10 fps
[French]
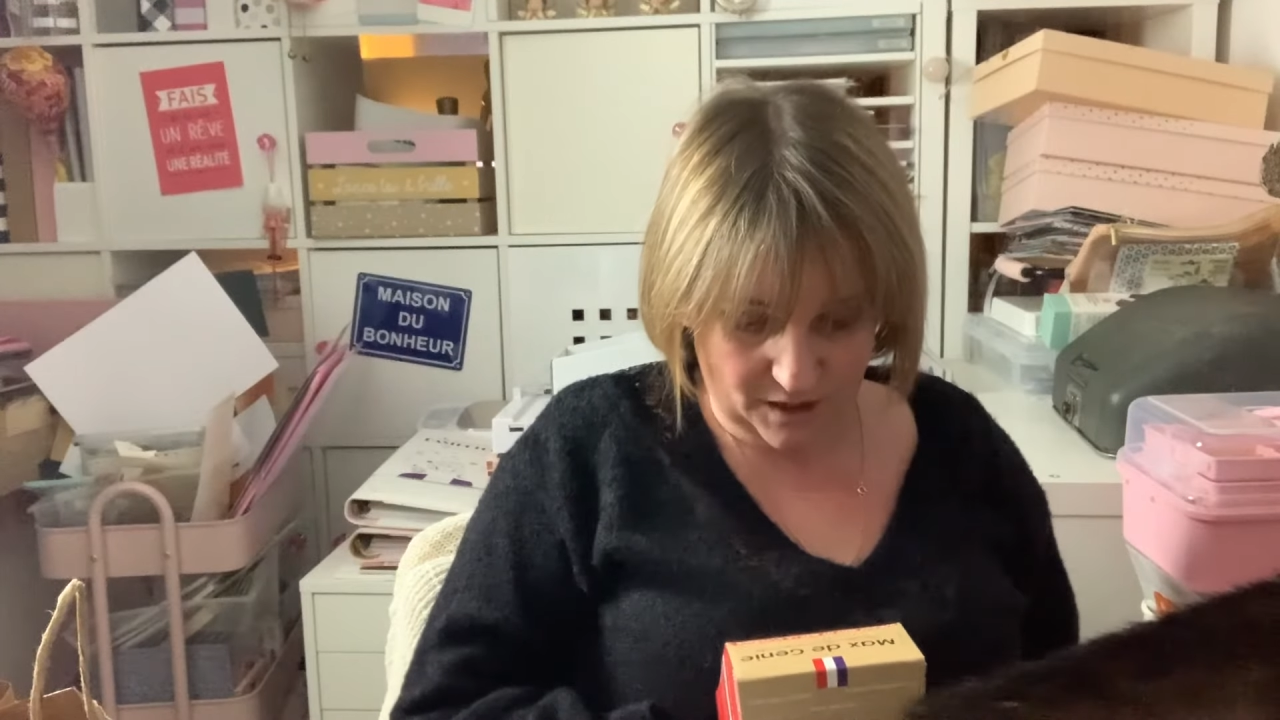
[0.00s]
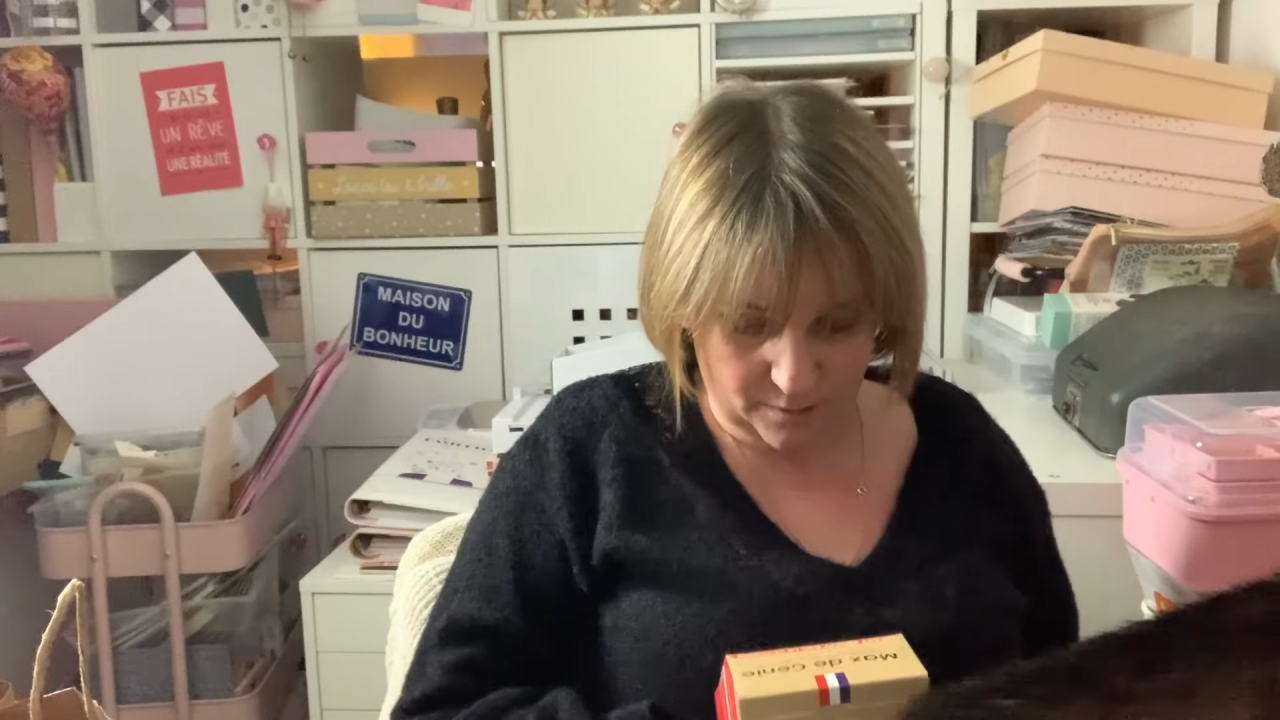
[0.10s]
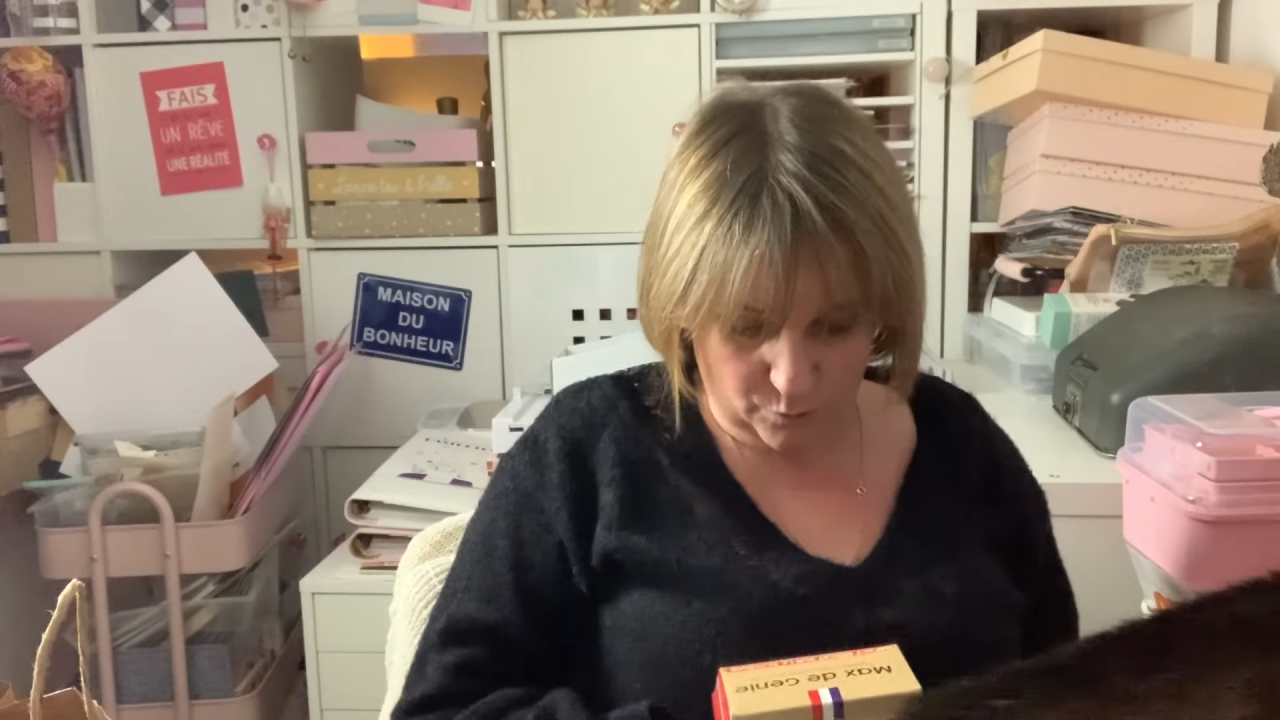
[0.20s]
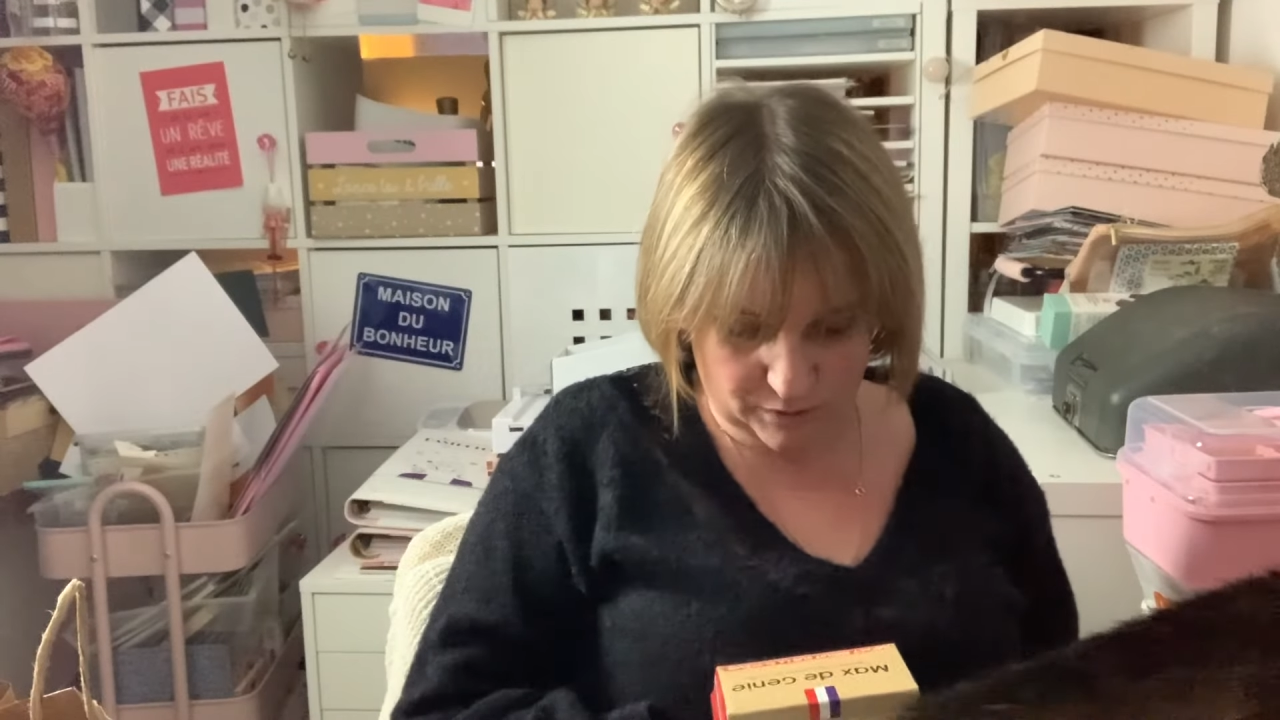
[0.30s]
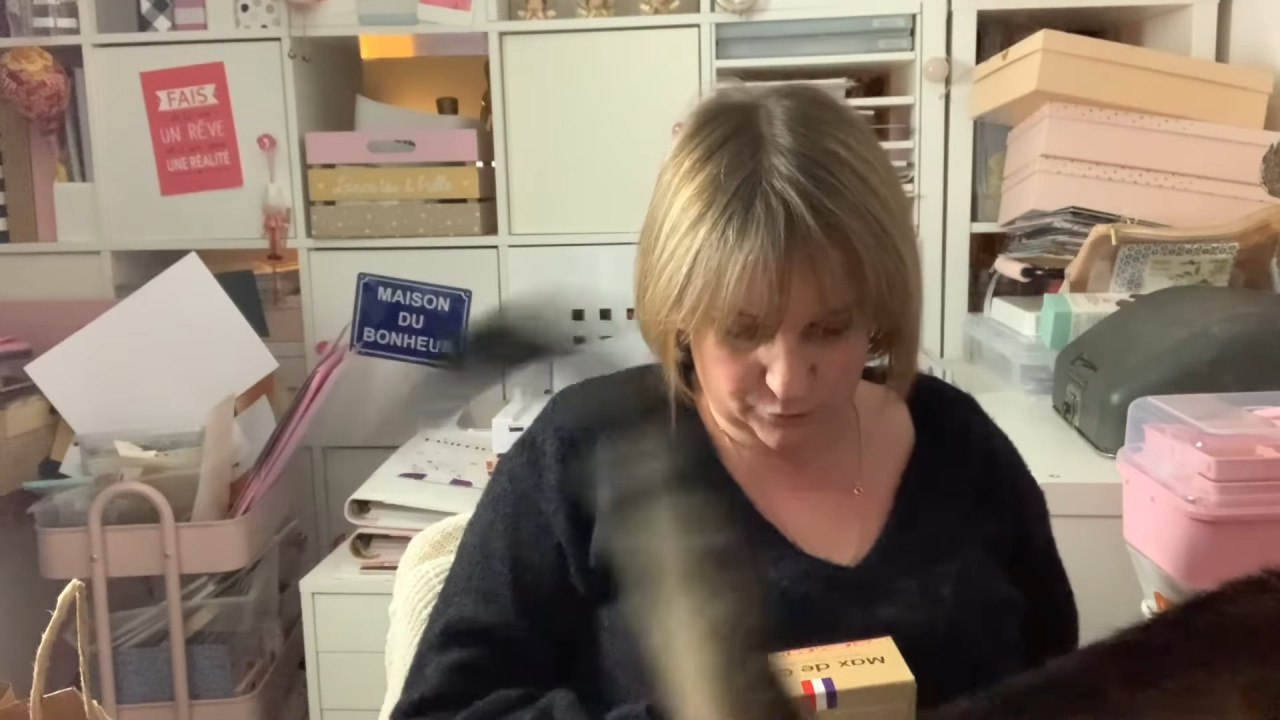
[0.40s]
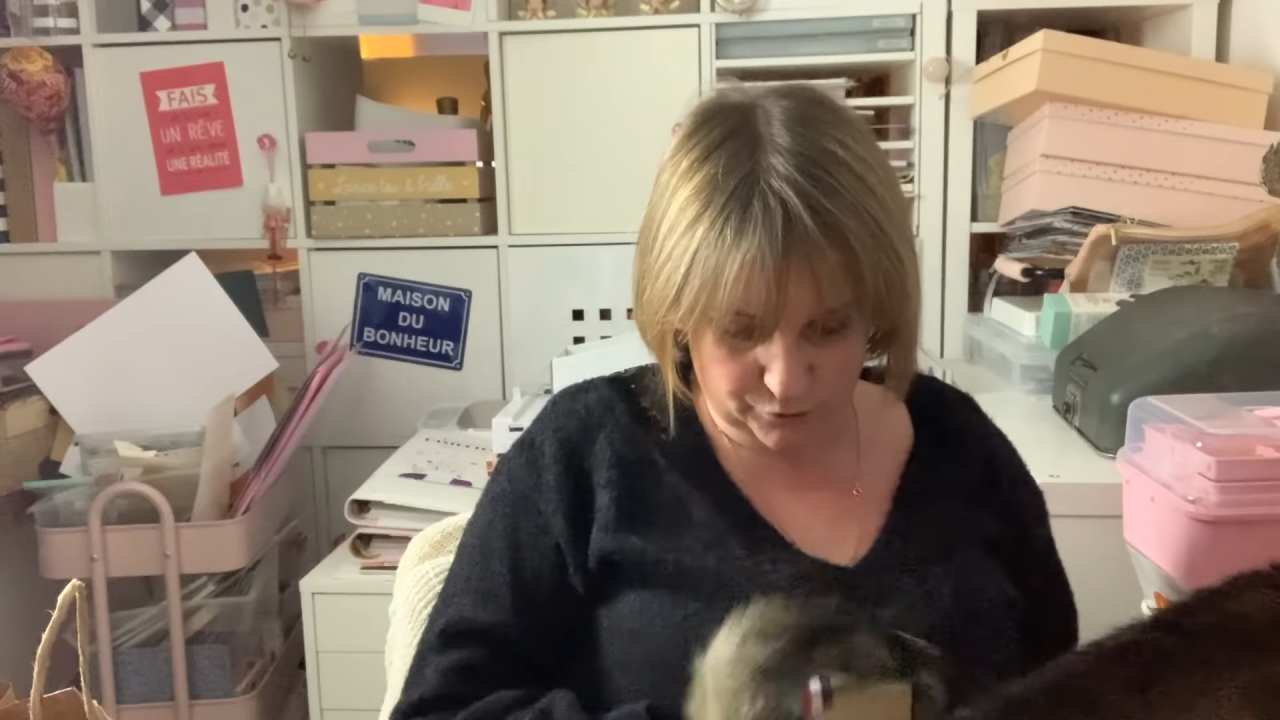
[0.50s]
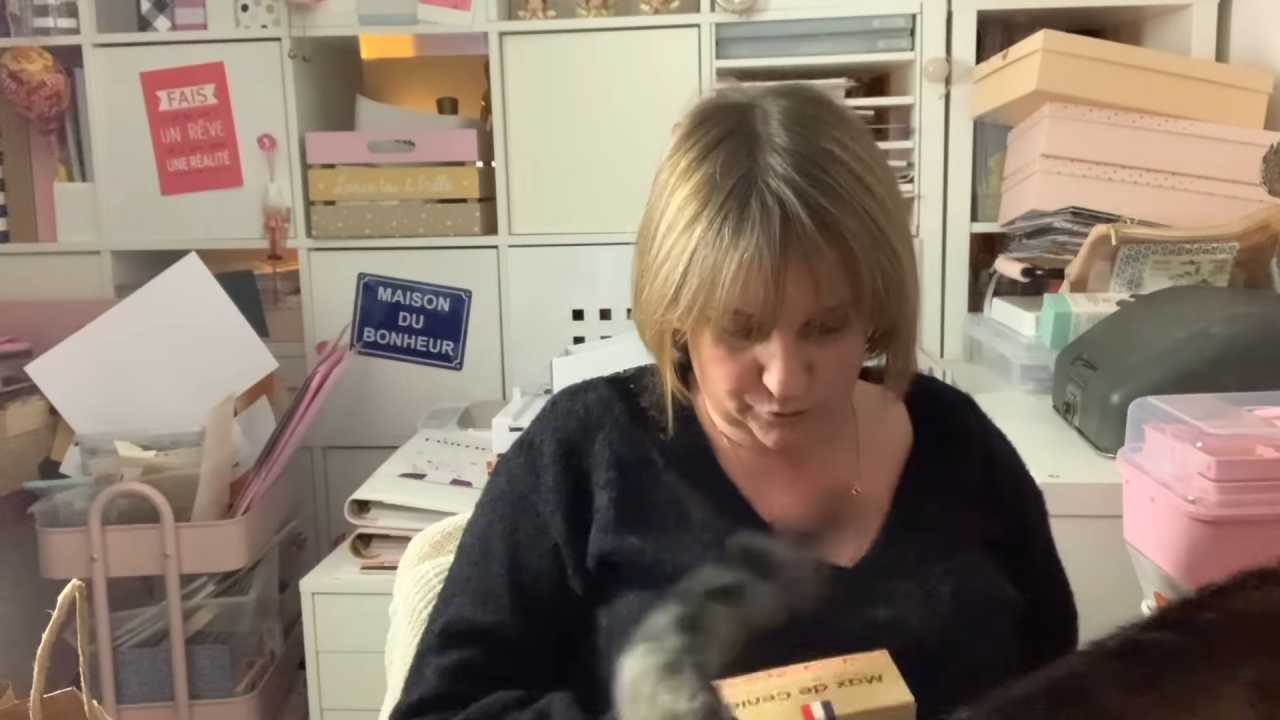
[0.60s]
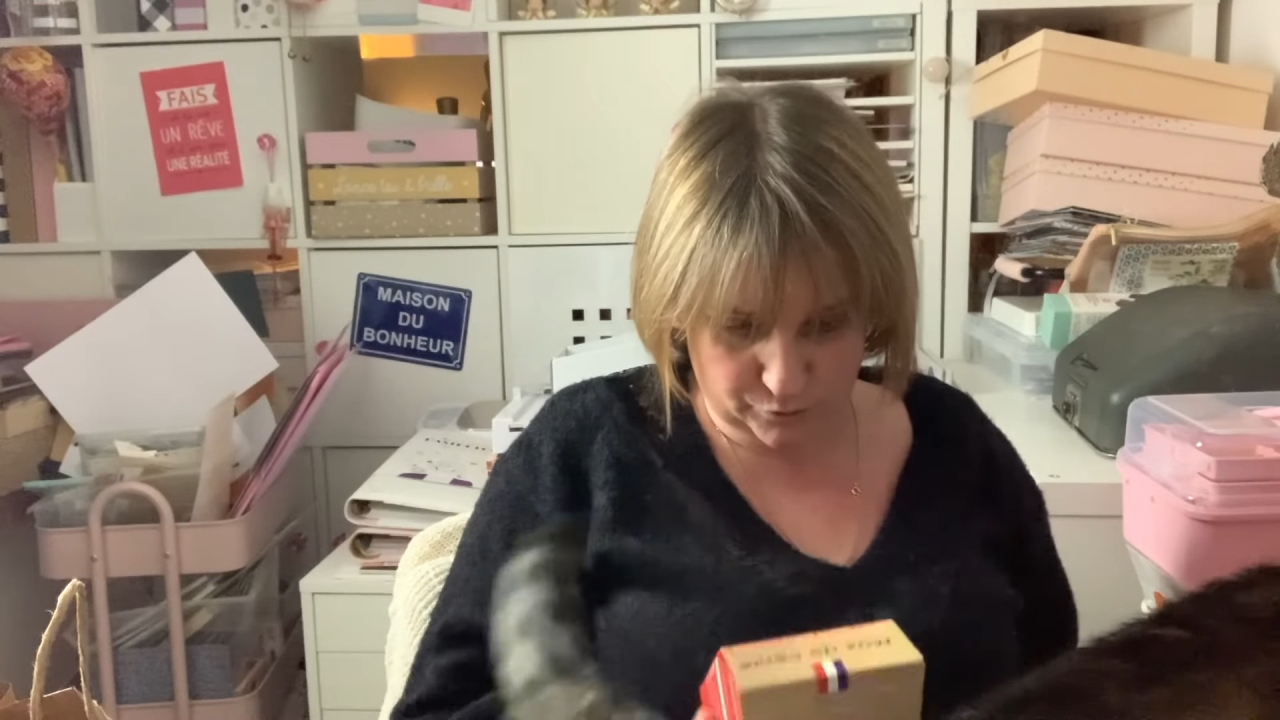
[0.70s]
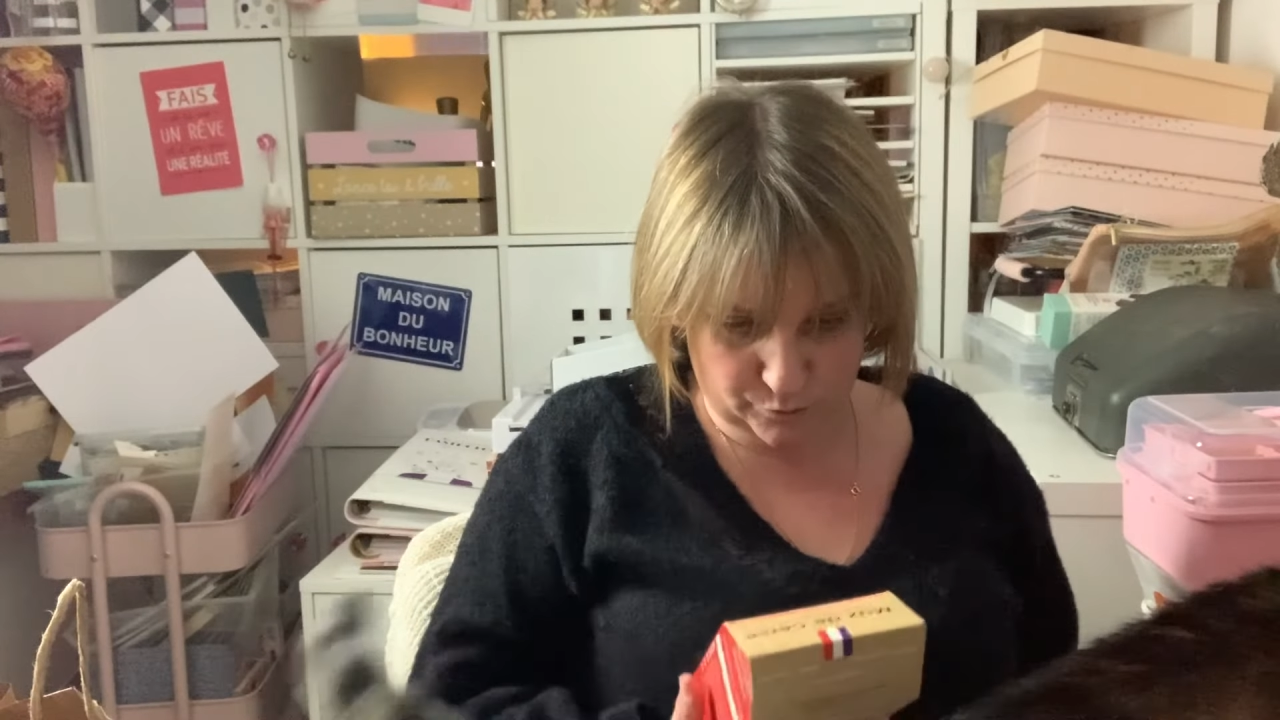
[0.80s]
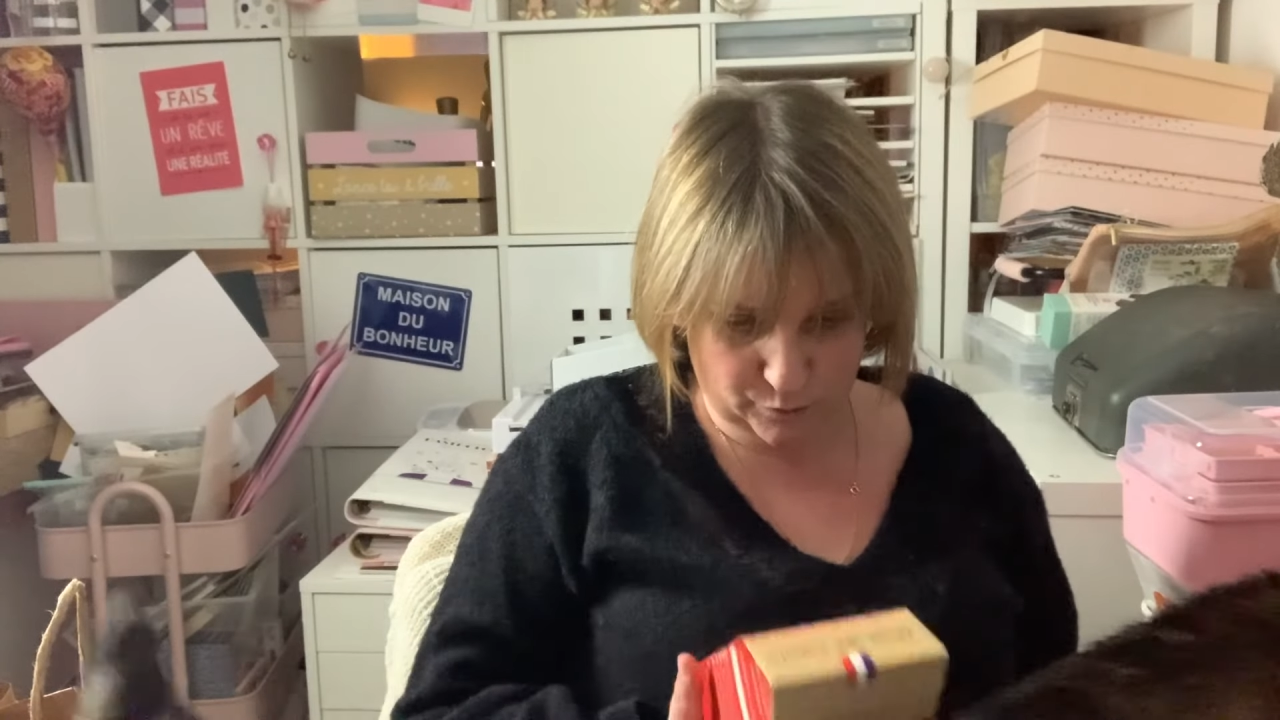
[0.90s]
Moins, de,